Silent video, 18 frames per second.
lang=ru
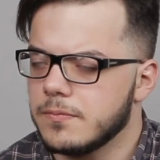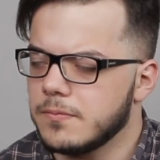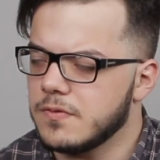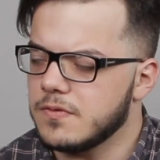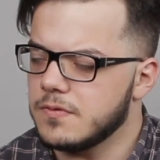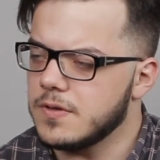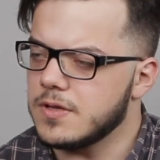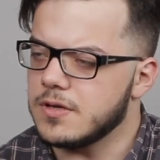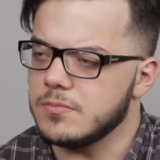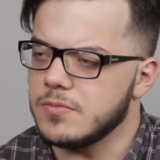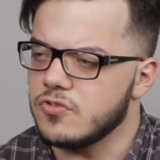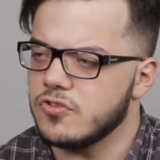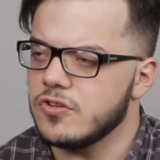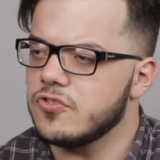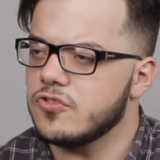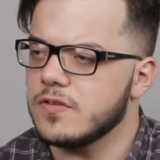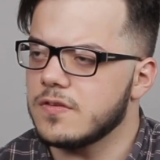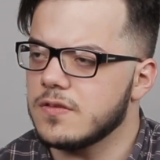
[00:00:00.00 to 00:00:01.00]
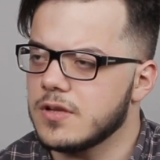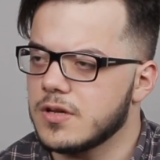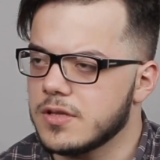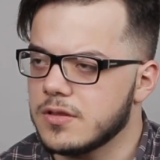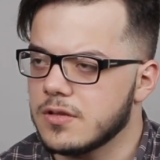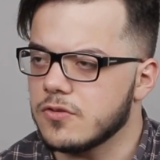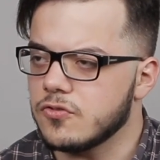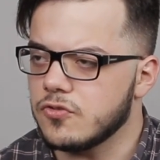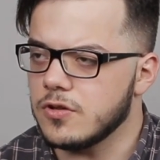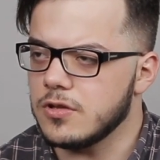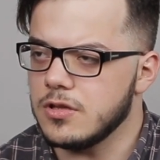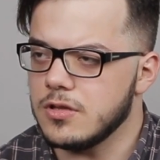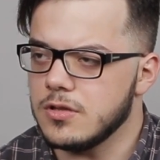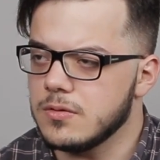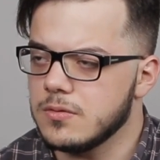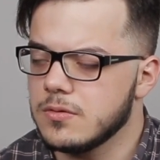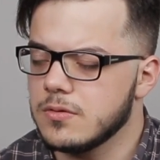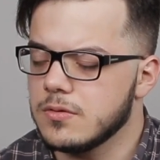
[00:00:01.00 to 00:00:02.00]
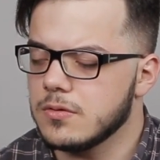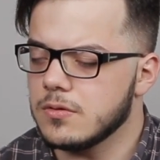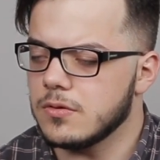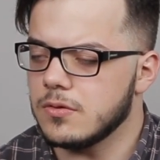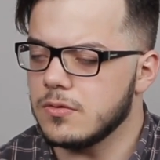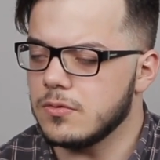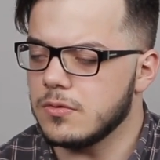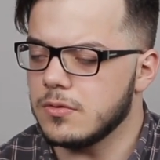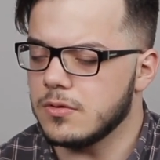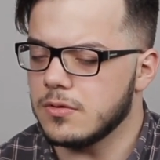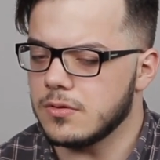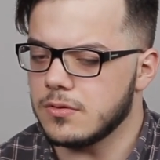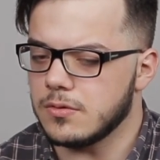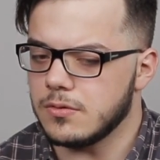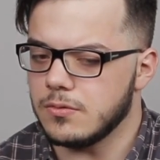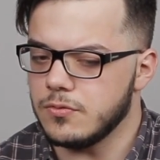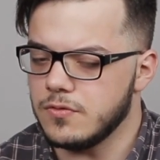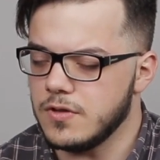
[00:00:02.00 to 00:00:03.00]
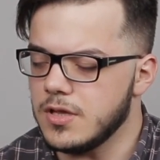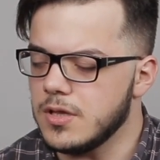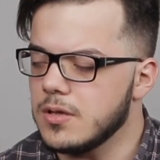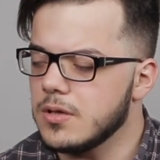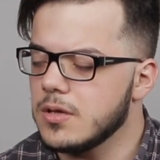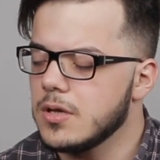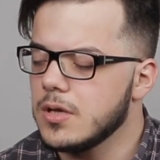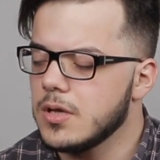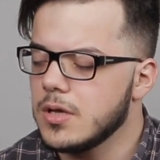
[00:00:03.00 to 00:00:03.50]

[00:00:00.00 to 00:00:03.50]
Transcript: сферы межличностных отношений э, людей.